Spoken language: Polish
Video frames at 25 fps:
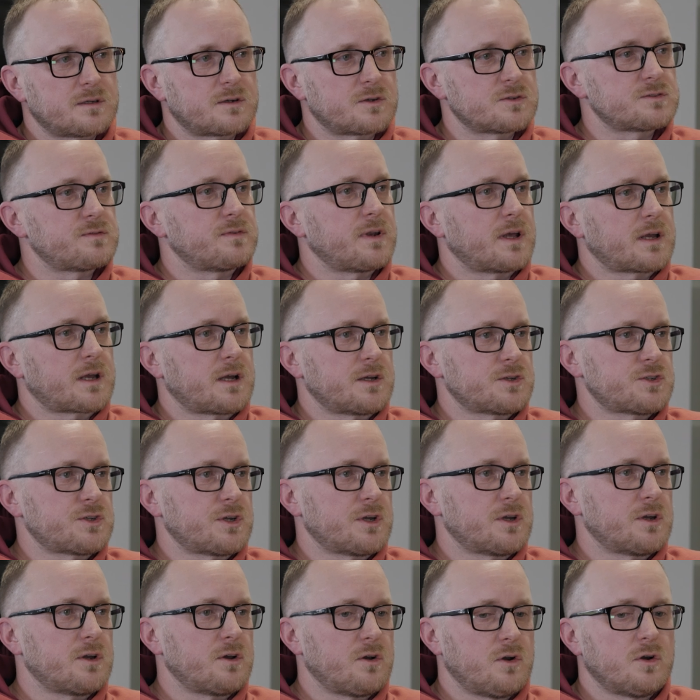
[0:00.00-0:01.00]
rozwleka
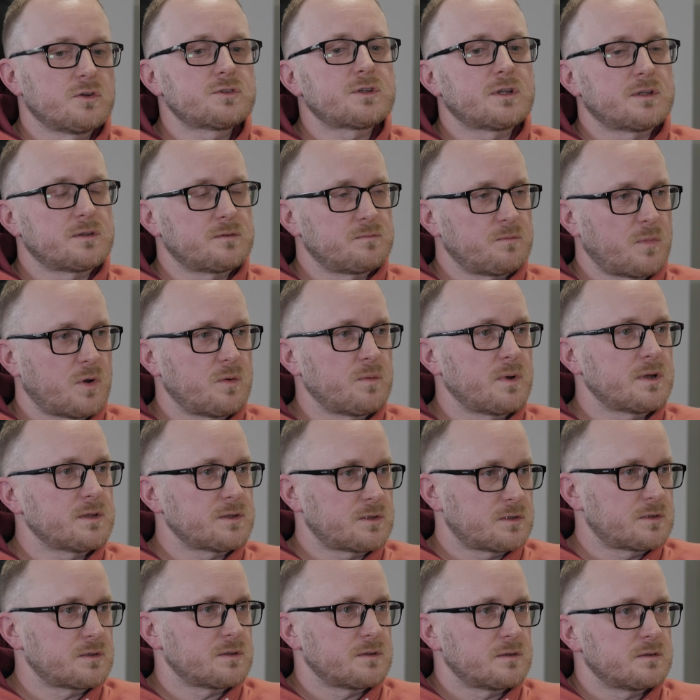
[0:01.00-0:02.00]
się o ten
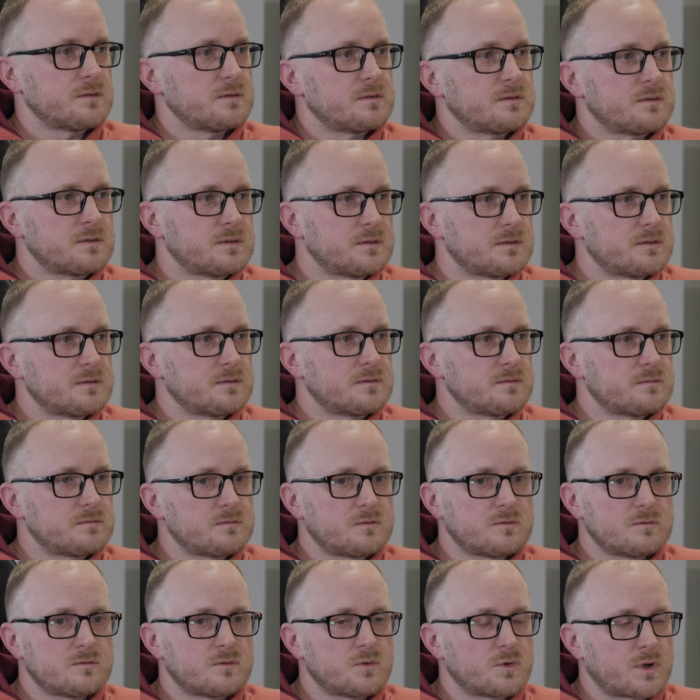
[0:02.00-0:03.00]
moment yy,
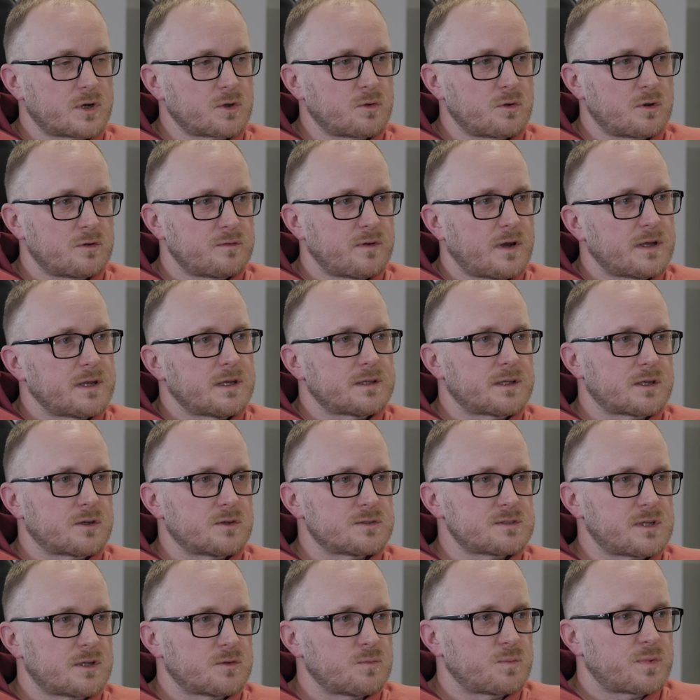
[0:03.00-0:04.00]
uregulowania tego
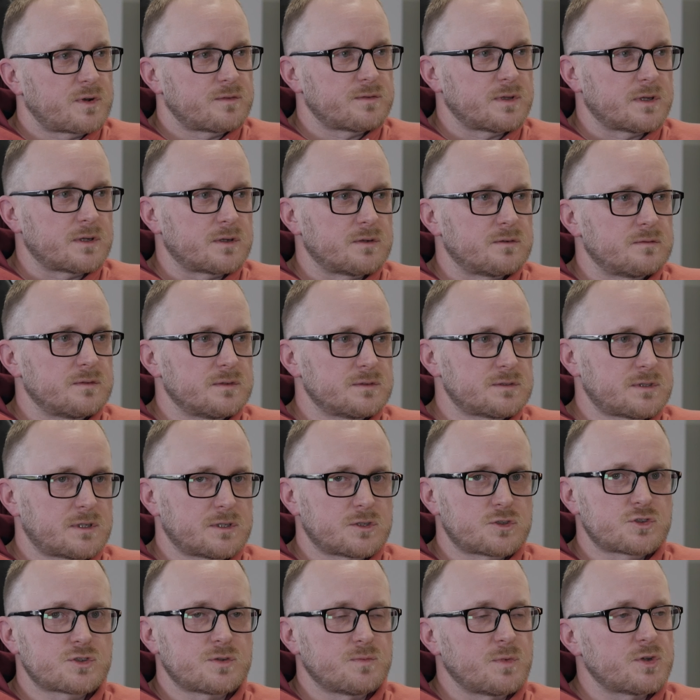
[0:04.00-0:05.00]
stanu prawnego. Więc
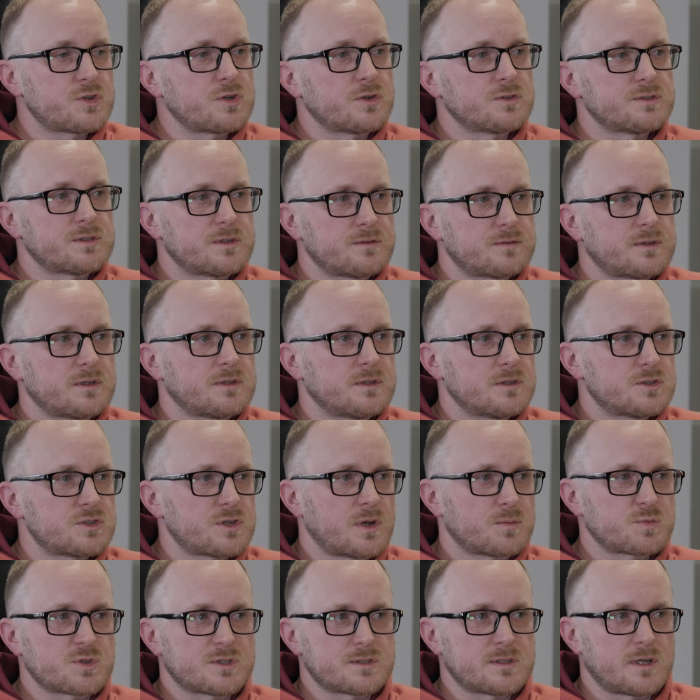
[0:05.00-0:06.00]
trzy miesiące wtedy
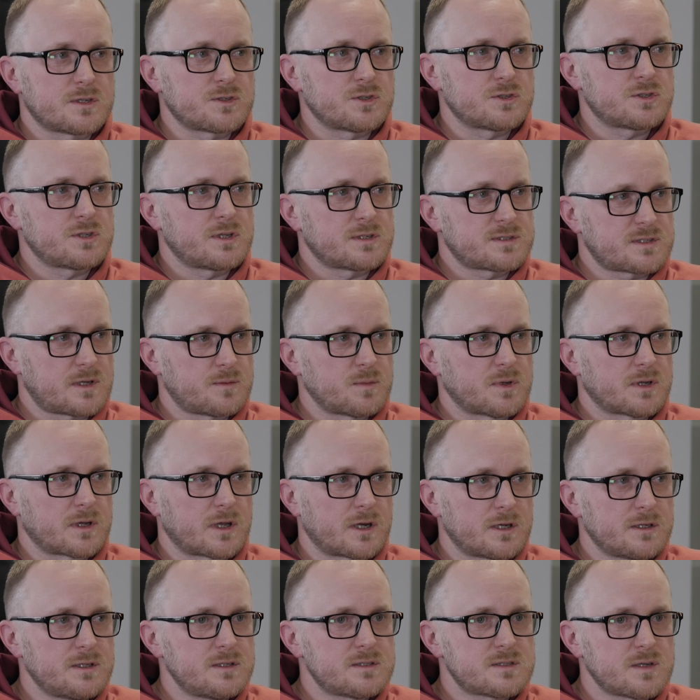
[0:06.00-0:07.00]
trzeba przeznaczyć na same
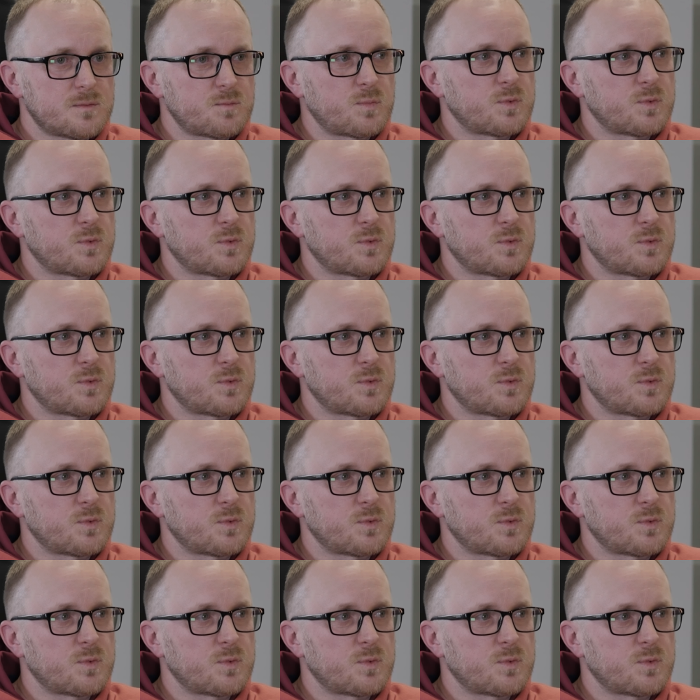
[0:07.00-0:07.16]
granice